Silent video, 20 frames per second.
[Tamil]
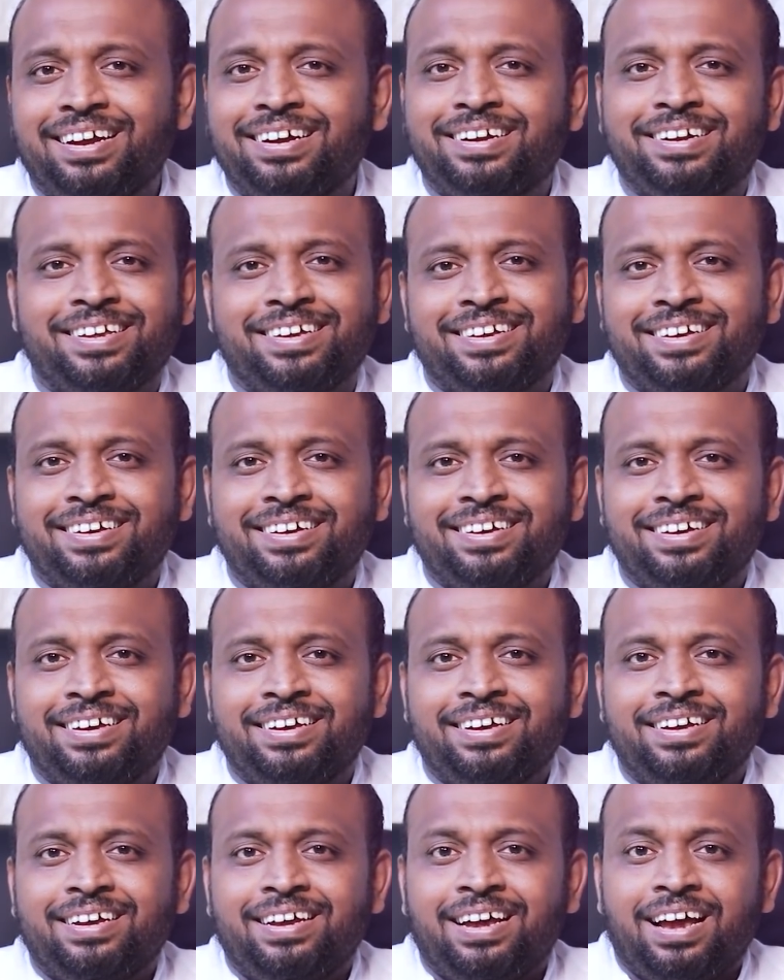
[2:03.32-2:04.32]
கேட்டு
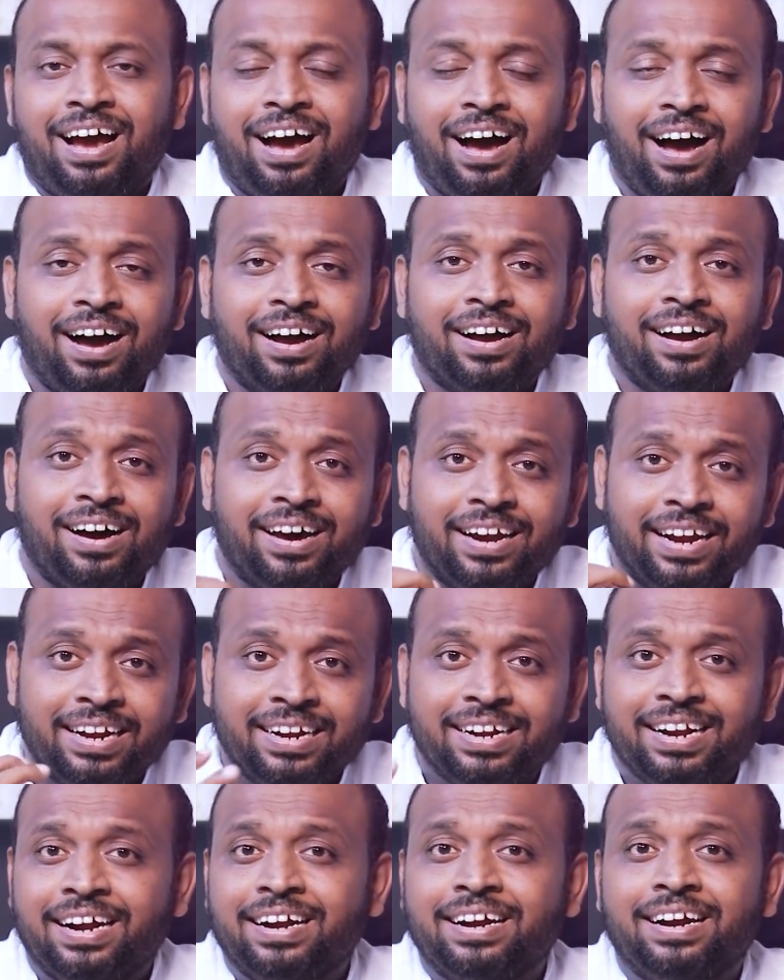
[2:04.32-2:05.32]

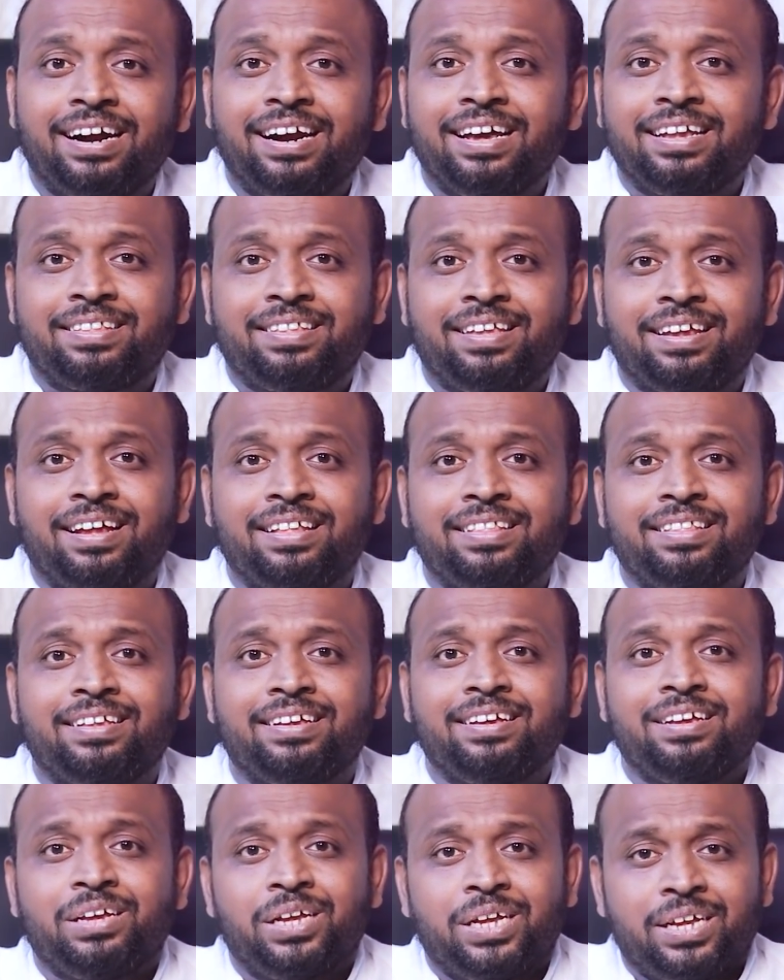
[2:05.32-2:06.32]
ஆகாரின் கண்களை திறந்து